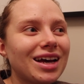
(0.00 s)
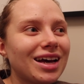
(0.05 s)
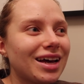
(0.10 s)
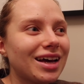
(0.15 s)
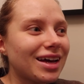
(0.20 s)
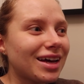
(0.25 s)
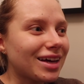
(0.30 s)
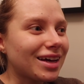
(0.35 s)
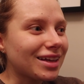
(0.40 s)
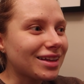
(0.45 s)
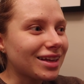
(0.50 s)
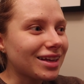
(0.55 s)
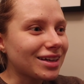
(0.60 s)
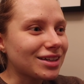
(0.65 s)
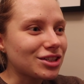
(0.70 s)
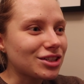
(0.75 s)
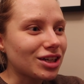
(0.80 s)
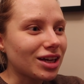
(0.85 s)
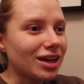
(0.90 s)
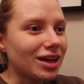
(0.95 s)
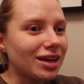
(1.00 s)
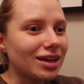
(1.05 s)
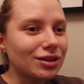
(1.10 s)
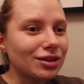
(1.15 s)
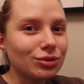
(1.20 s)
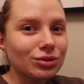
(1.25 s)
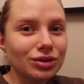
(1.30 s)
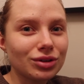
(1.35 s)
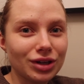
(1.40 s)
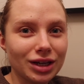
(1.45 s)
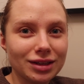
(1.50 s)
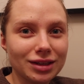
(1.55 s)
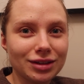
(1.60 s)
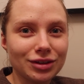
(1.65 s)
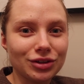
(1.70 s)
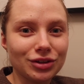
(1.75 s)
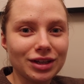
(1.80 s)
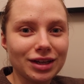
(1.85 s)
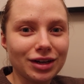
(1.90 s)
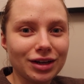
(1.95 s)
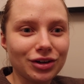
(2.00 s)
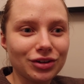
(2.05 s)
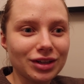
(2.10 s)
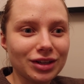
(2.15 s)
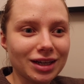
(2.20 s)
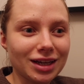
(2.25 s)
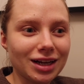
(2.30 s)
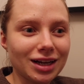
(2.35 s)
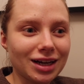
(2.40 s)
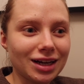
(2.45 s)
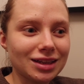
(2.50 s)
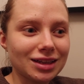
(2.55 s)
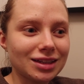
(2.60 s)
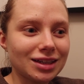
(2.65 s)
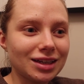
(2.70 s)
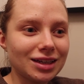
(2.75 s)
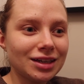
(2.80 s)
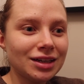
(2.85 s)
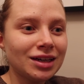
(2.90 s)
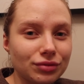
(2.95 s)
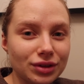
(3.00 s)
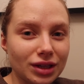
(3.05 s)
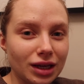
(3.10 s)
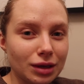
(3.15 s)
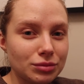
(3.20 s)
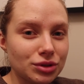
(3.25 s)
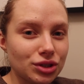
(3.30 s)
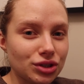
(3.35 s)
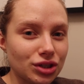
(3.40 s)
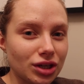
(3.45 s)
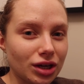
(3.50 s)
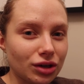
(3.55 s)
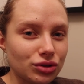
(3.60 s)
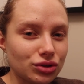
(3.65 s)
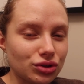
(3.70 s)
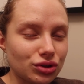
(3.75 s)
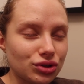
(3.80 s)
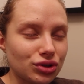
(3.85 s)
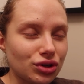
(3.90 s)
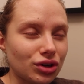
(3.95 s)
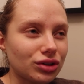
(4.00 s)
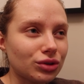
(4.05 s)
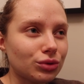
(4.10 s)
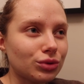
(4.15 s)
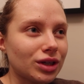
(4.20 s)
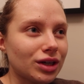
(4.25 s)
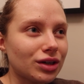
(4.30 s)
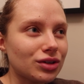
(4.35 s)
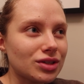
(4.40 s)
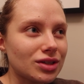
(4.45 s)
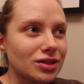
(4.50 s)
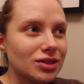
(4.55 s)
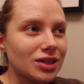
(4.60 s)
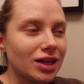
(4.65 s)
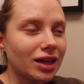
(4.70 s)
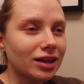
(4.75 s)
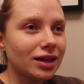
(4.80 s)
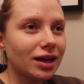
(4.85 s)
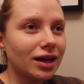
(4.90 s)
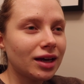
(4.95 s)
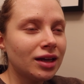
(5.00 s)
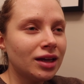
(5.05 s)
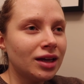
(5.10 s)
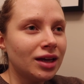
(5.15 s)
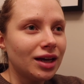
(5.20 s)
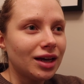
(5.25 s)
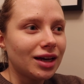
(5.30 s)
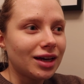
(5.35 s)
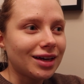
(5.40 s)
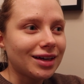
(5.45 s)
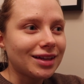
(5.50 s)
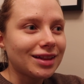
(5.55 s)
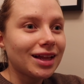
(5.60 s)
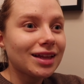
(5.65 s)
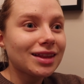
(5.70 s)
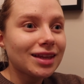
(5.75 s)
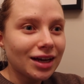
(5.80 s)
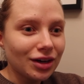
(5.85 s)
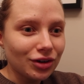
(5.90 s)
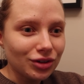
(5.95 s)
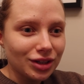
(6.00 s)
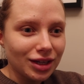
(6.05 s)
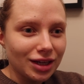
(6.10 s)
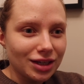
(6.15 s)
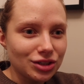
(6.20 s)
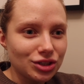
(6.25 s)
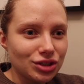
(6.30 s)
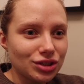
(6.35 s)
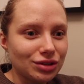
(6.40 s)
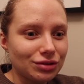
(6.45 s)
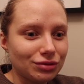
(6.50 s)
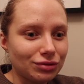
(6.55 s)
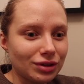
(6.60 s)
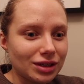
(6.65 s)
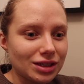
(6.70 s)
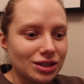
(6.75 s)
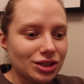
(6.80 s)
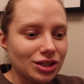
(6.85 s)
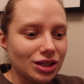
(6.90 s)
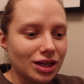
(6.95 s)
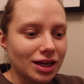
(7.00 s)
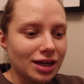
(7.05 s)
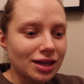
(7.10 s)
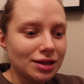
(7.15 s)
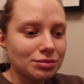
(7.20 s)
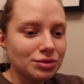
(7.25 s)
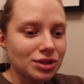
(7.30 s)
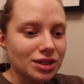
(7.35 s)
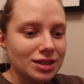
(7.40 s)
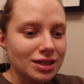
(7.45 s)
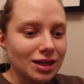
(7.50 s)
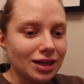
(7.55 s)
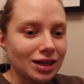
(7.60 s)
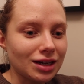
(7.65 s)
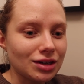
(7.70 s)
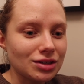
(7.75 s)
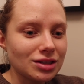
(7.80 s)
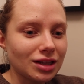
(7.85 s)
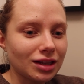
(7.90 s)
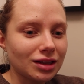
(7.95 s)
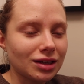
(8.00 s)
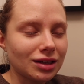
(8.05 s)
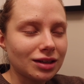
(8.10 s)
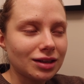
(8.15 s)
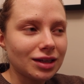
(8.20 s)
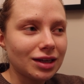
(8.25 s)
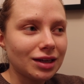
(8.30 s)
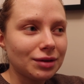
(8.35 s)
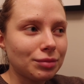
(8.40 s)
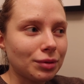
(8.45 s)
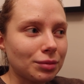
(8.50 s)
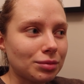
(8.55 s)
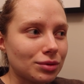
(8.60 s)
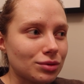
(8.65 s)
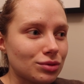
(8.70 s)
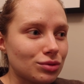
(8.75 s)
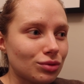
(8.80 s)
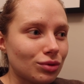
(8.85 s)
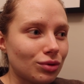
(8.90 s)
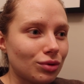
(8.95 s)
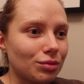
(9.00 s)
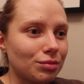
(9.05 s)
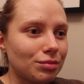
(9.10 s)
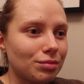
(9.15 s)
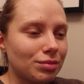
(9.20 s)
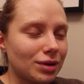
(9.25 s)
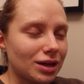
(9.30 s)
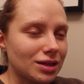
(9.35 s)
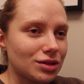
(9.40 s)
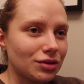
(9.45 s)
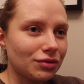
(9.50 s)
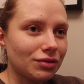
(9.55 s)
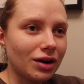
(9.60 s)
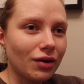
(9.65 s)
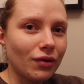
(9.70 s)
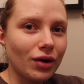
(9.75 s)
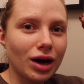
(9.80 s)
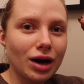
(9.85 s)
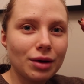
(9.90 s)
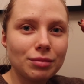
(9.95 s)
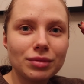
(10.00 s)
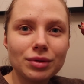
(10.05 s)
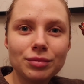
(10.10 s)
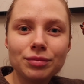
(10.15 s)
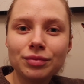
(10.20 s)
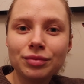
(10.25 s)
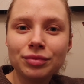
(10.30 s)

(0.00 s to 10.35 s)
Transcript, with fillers: E, także jutro jadę do niego na kilka dni. Wydaje mi się, że jakoś do środy u niego zostanę. E, dlatego też właśnie przez kilka ostatnich dni po prostu pracowałam